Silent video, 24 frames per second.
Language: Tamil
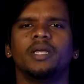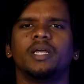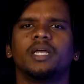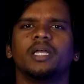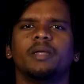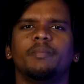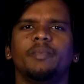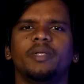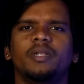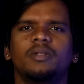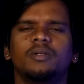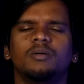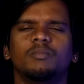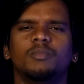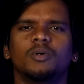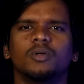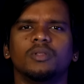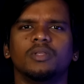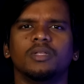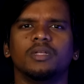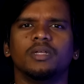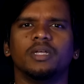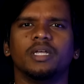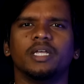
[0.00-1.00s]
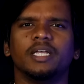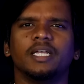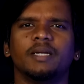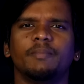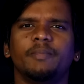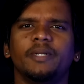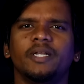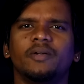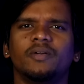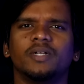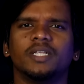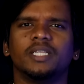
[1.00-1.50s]
இப்படி இருக்கும்போது எப்படி
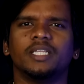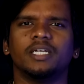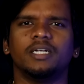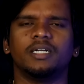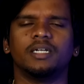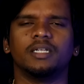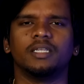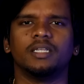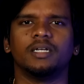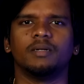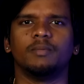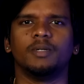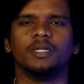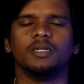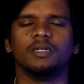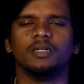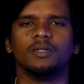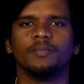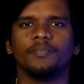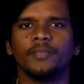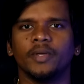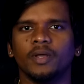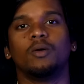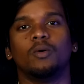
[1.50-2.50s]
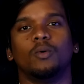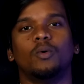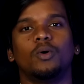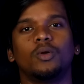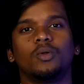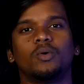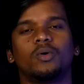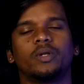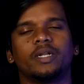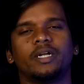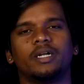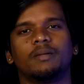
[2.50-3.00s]
அவனை தேடுறது அப்படின்னு ஒரு
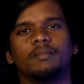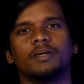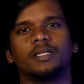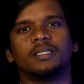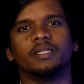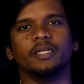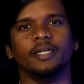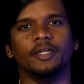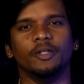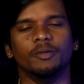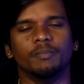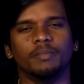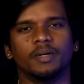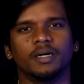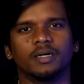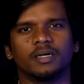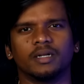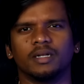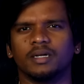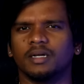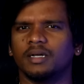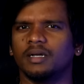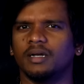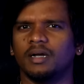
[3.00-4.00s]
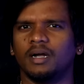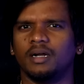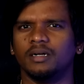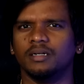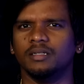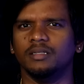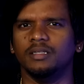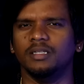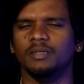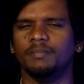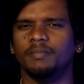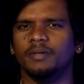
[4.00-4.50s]
ஒரு இடமா தேடியும் பாக்குறாங்க அண்ட்
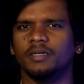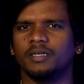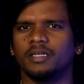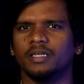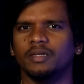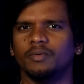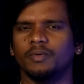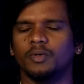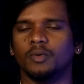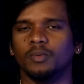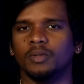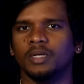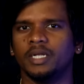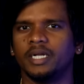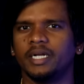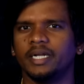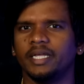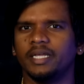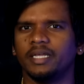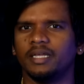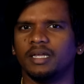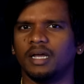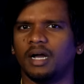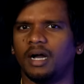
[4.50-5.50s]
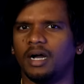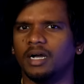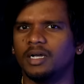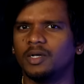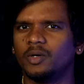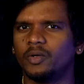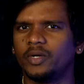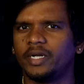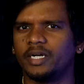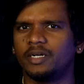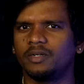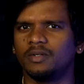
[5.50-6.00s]
தீபக் இவரும் டேய் அங்கே
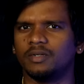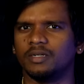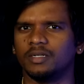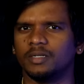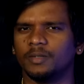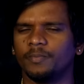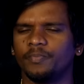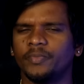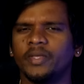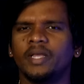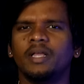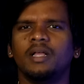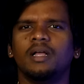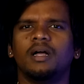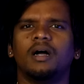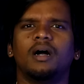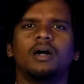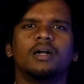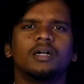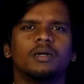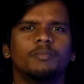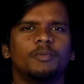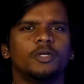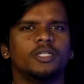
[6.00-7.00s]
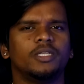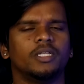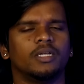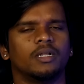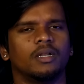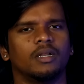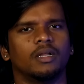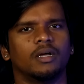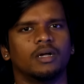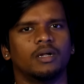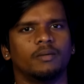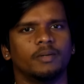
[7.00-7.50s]
ஒரு இடம் இடம் இருக்கு அங்க போய்
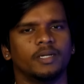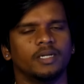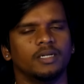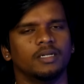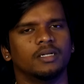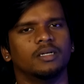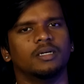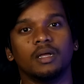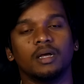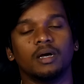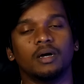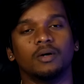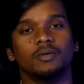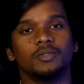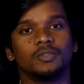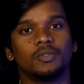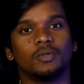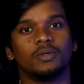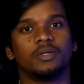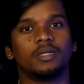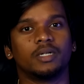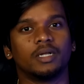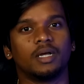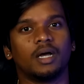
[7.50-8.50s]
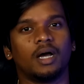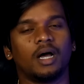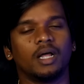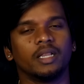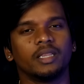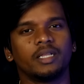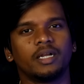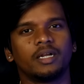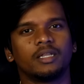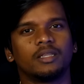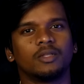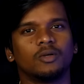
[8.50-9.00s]
தேடலாம் அப்படின்னு அவர் சொல்ற அந்த
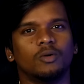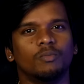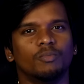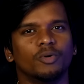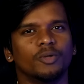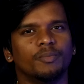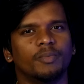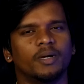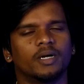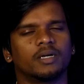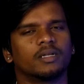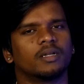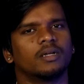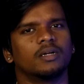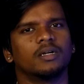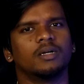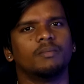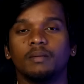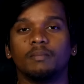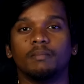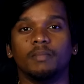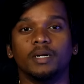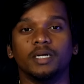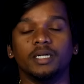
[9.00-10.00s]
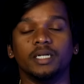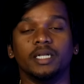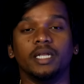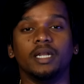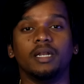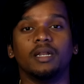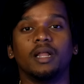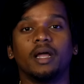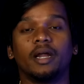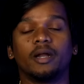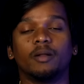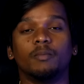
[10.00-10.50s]
இடத்துக்கும் போய் பாக்குறாங்க பட்
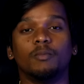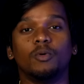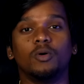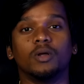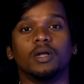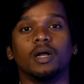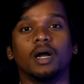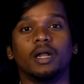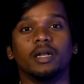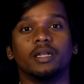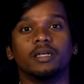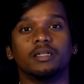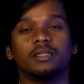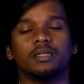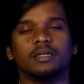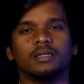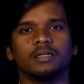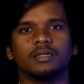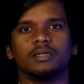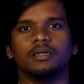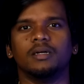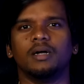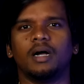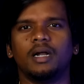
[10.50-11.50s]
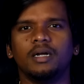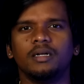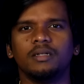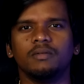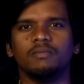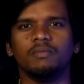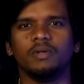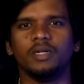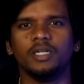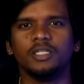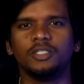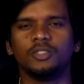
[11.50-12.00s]
எல்லா இடமும் காலியா தான் இருக்கு அண்டு
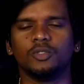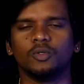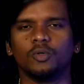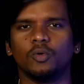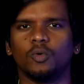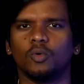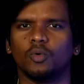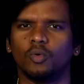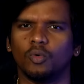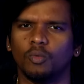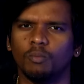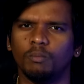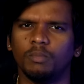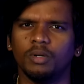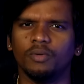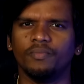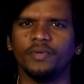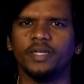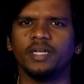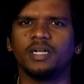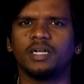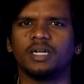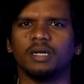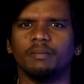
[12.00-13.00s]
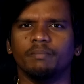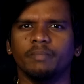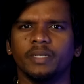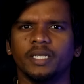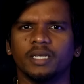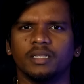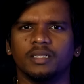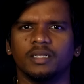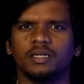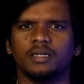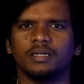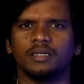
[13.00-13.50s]
வெளிச்சம் ரொம்பவே கம்மியா
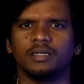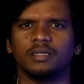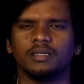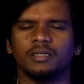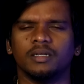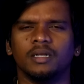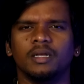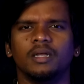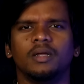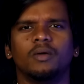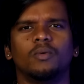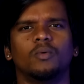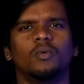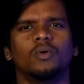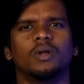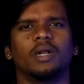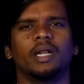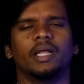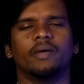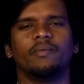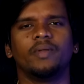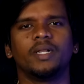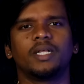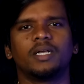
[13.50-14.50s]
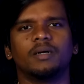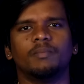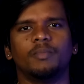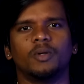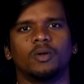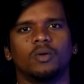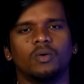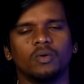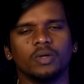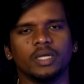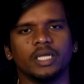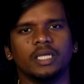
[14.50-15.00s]
தான் இருக்கு ஒரு லெவலுக்கு
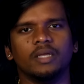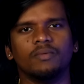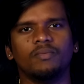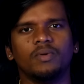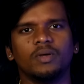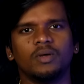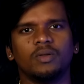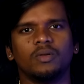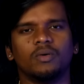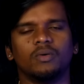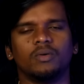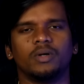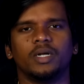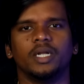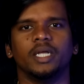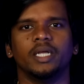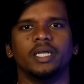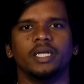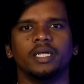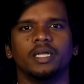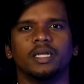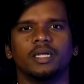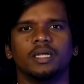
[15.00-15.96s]
அப்புறம் இவங்களும் டேய்